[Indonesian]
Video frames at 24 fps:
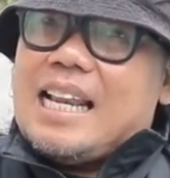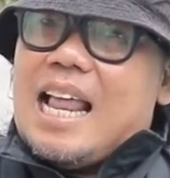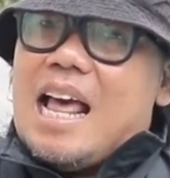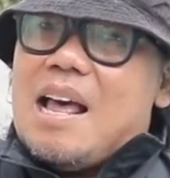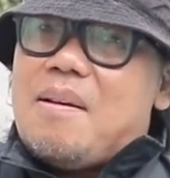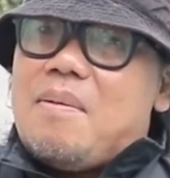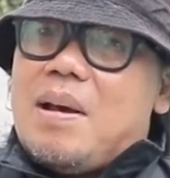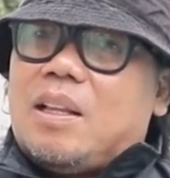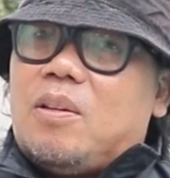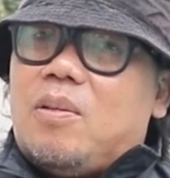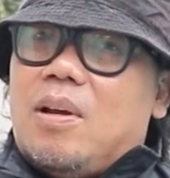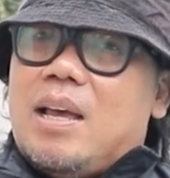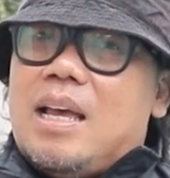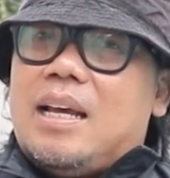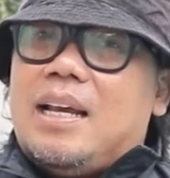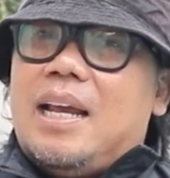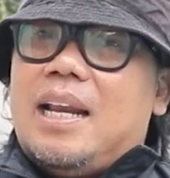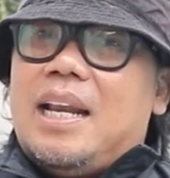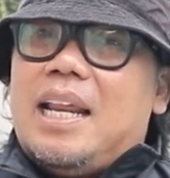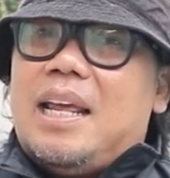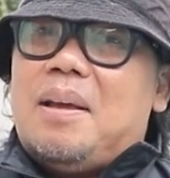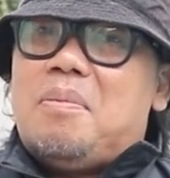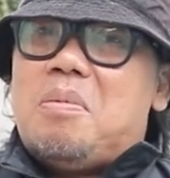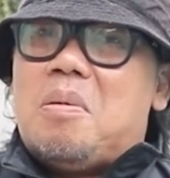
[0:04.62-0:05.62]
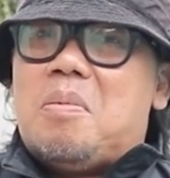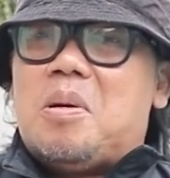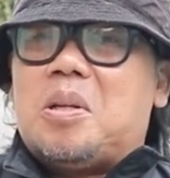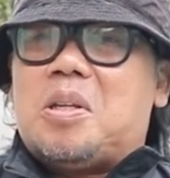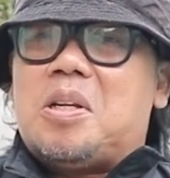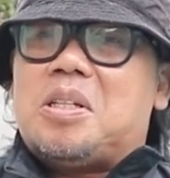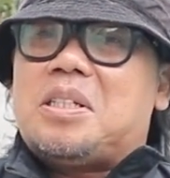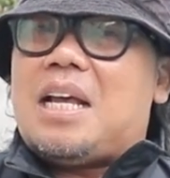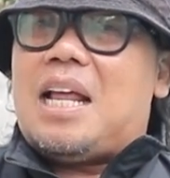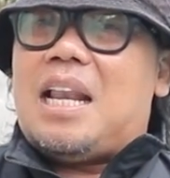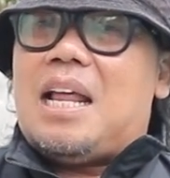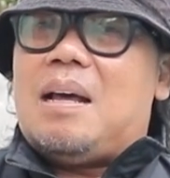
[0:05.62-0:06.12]
Selamat lagi nih
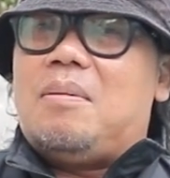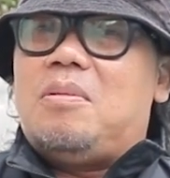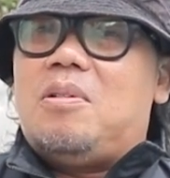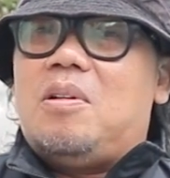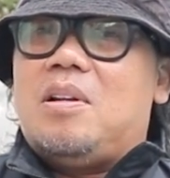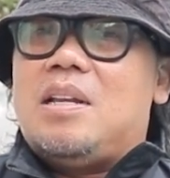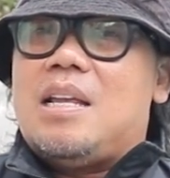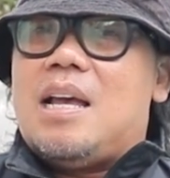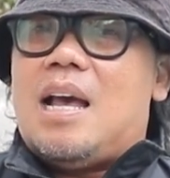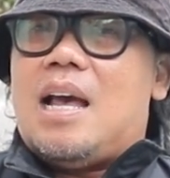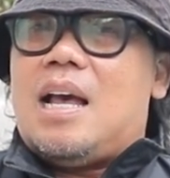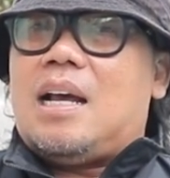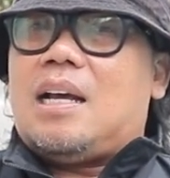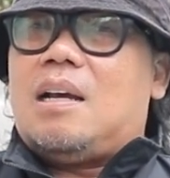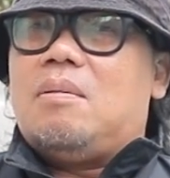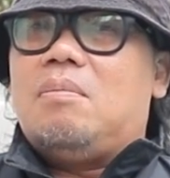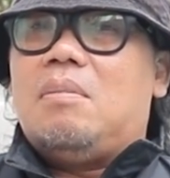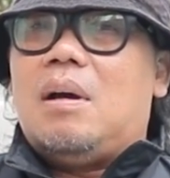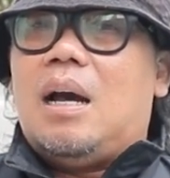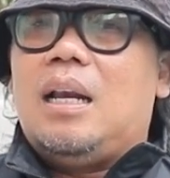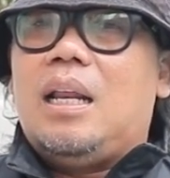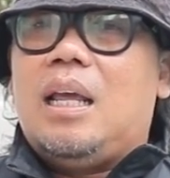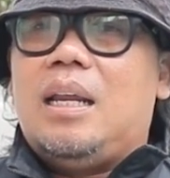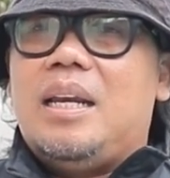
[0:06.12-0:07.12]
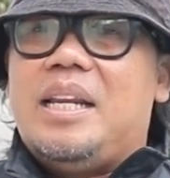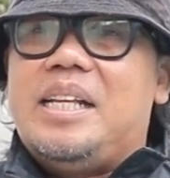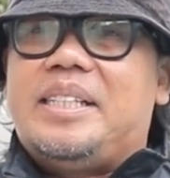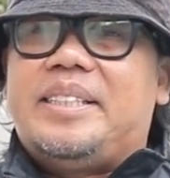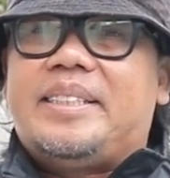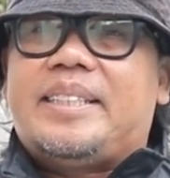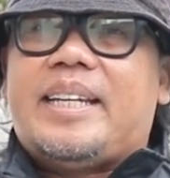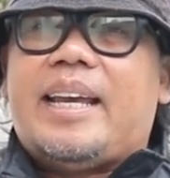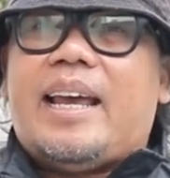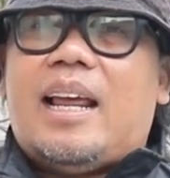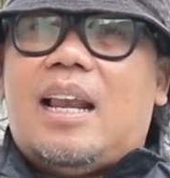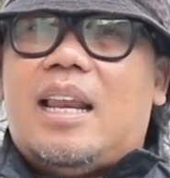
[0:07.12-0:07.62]
pembatas alam dunia kembali di
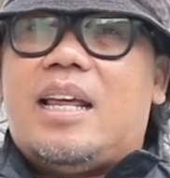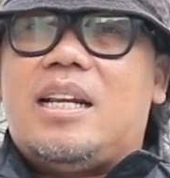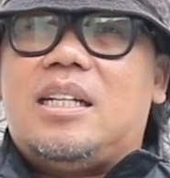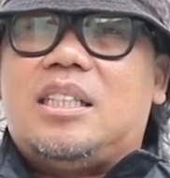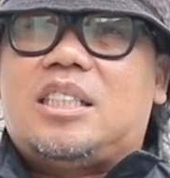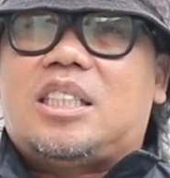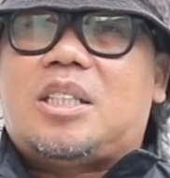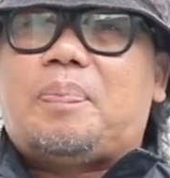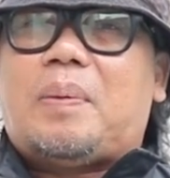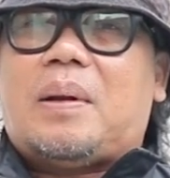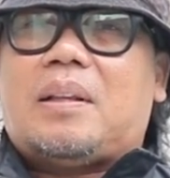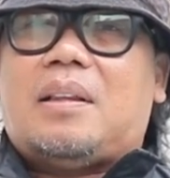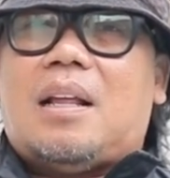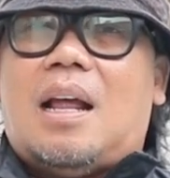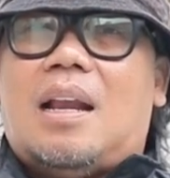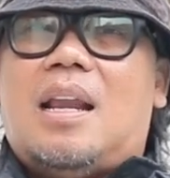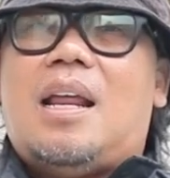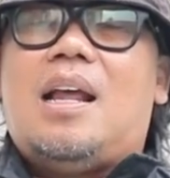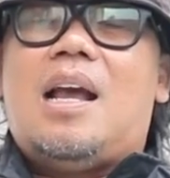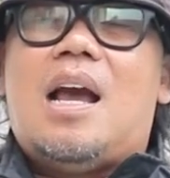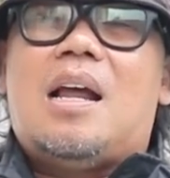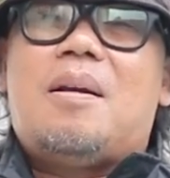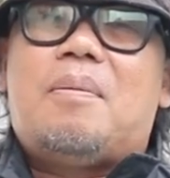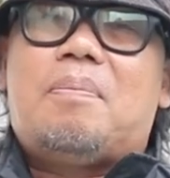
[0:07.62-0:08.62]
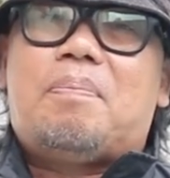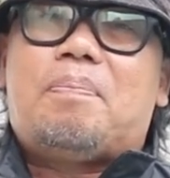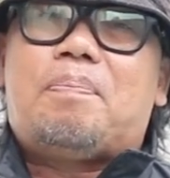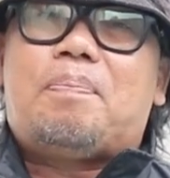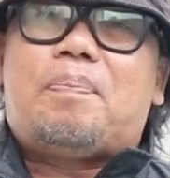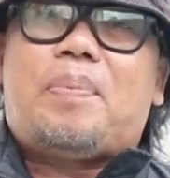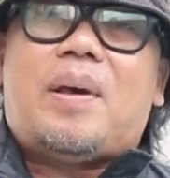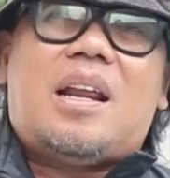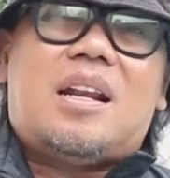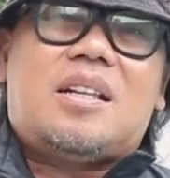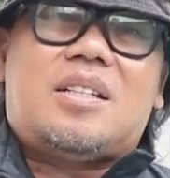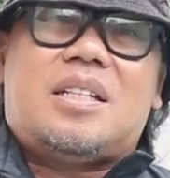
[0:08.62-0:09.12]
challenge pertandingan
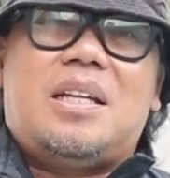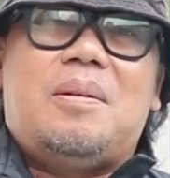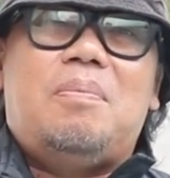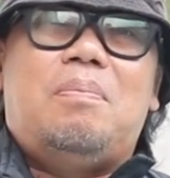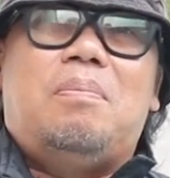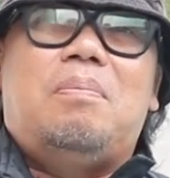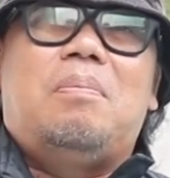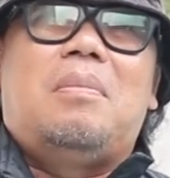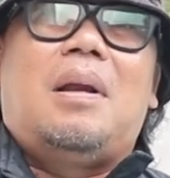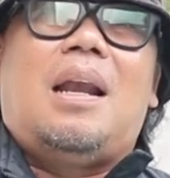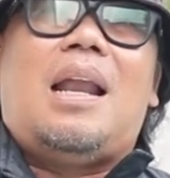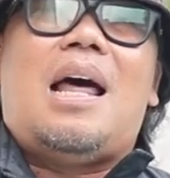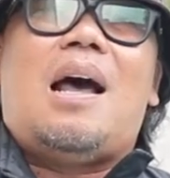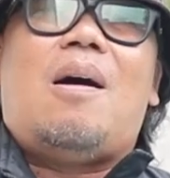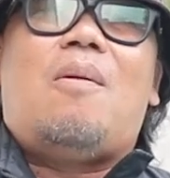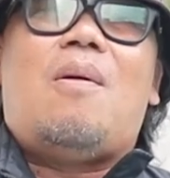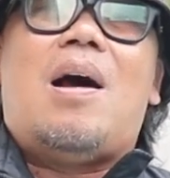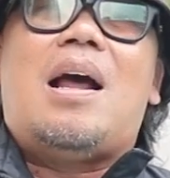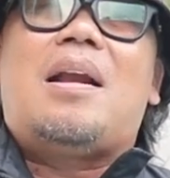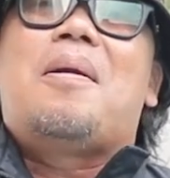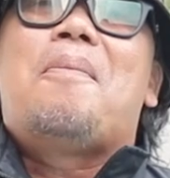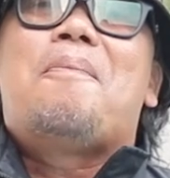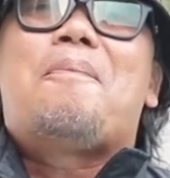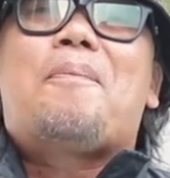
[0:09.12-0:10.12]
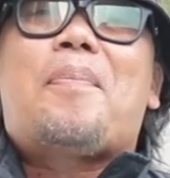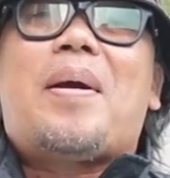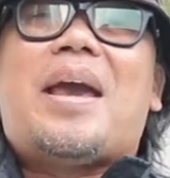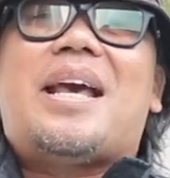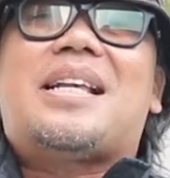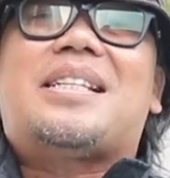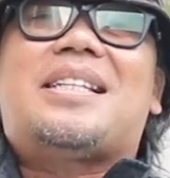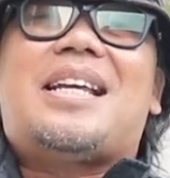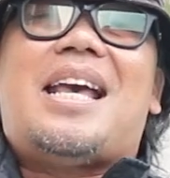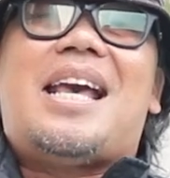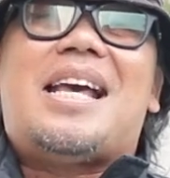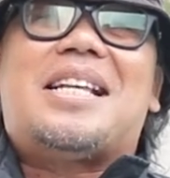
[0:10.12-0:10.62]
Persib melawan
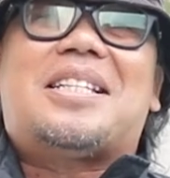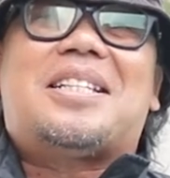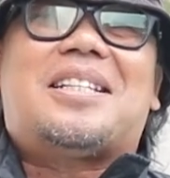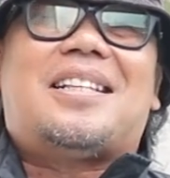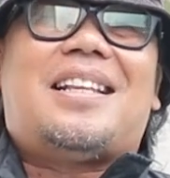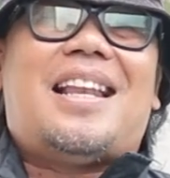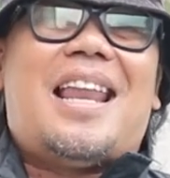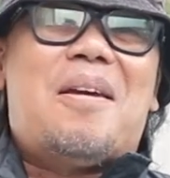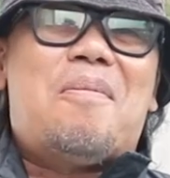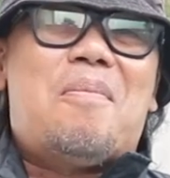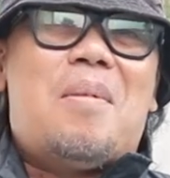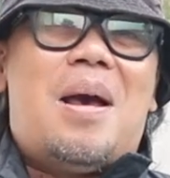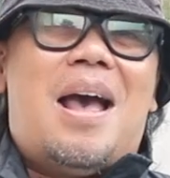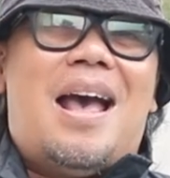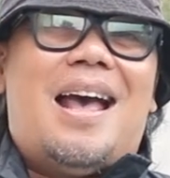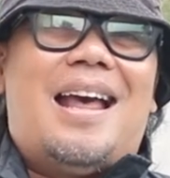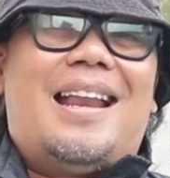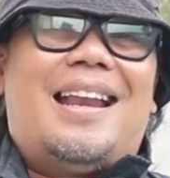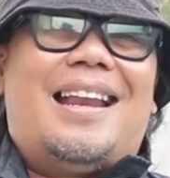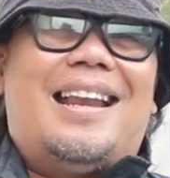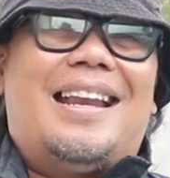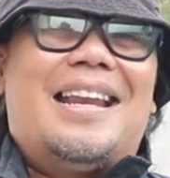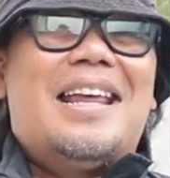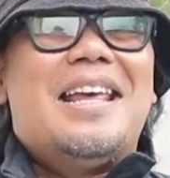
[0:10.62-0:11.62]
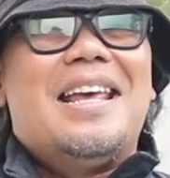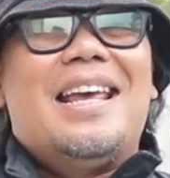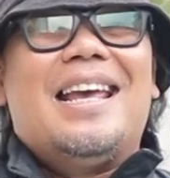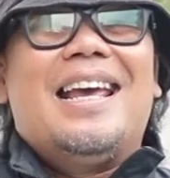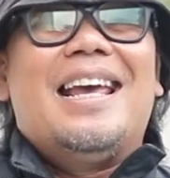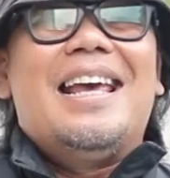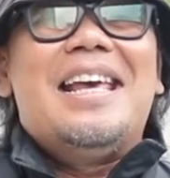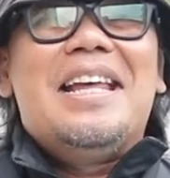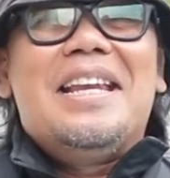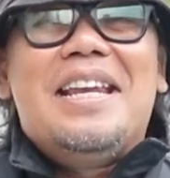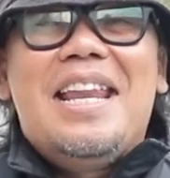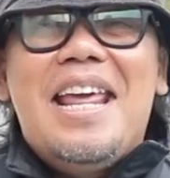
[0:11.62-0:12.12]
PSS Sleman
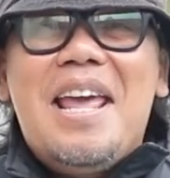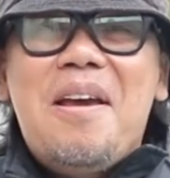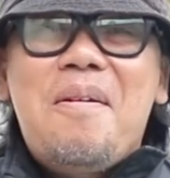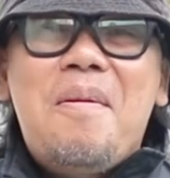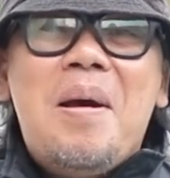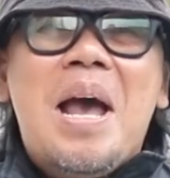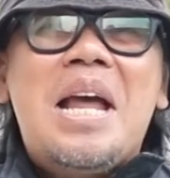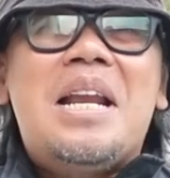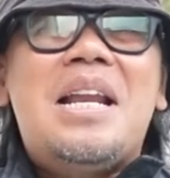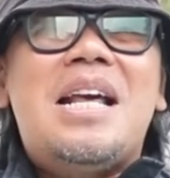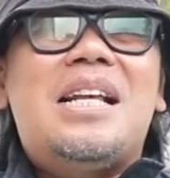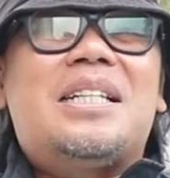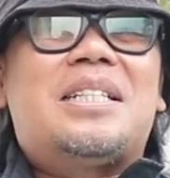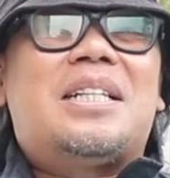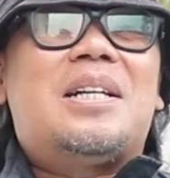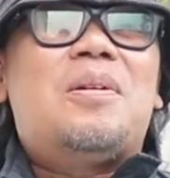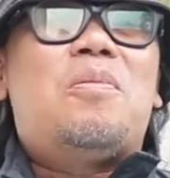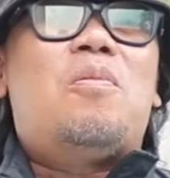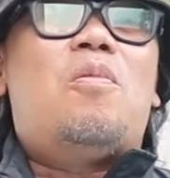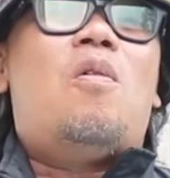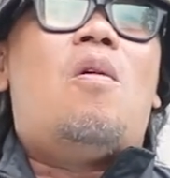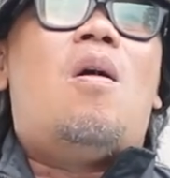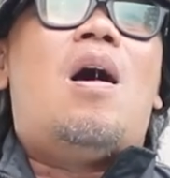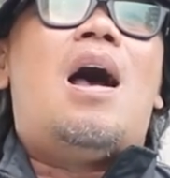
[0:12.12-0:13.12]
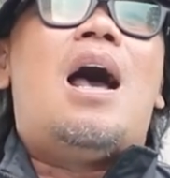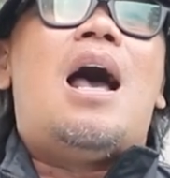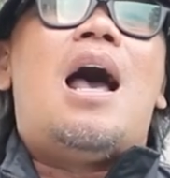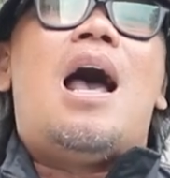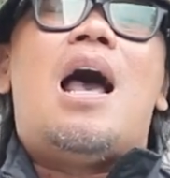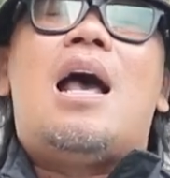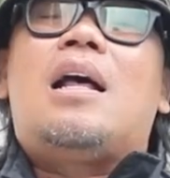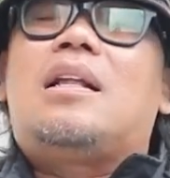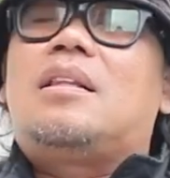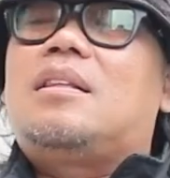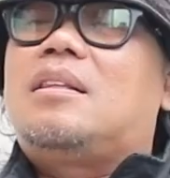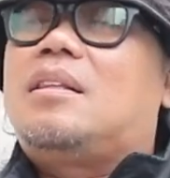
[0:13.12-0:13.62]
di mana
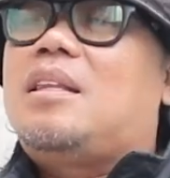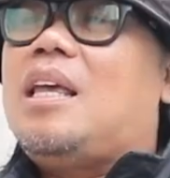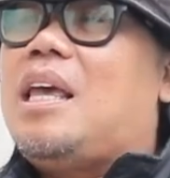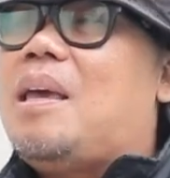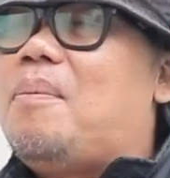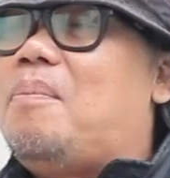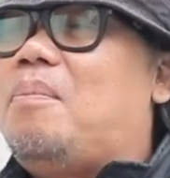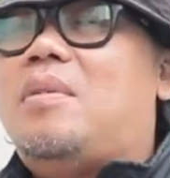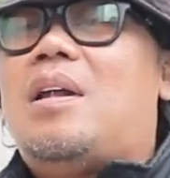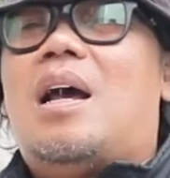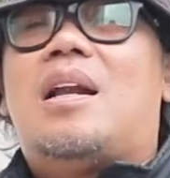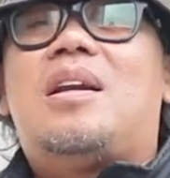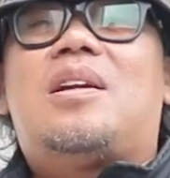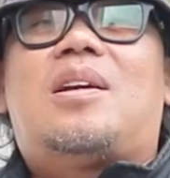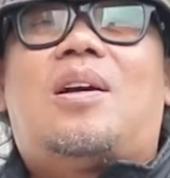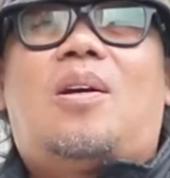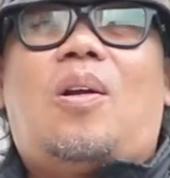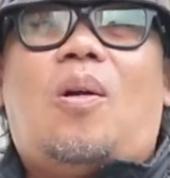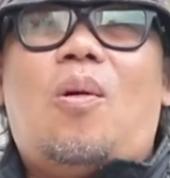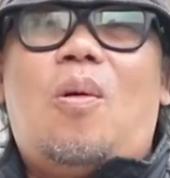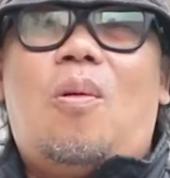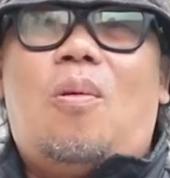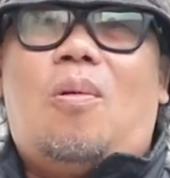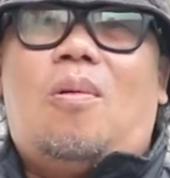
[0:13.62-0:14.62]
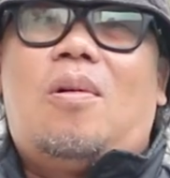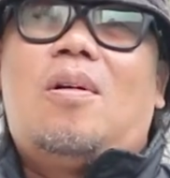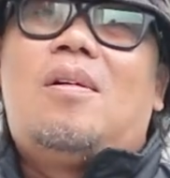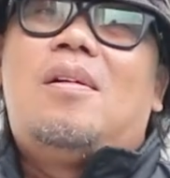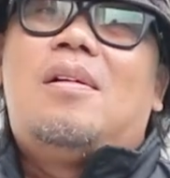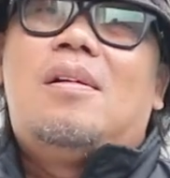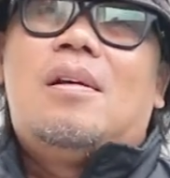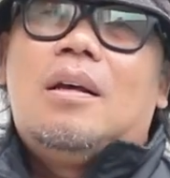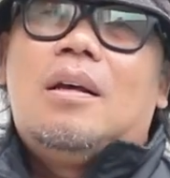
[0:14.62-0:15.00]
semua tim dan kru